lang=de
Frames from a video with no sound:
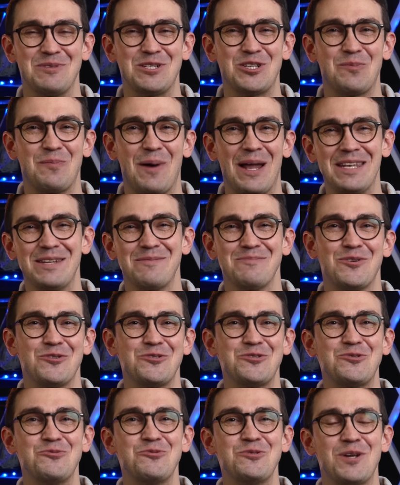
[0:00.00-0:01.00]
mit spannendem
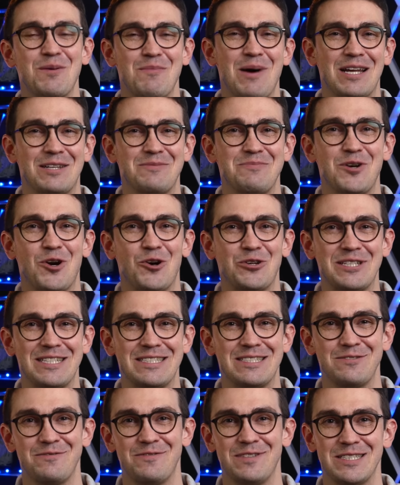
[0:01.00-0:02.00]
und gut gemachtem
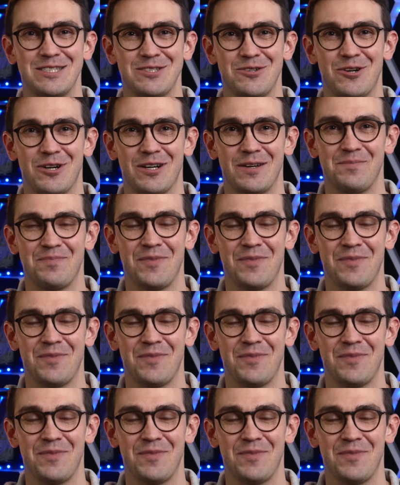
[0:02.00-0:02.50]
Content zu versorgen.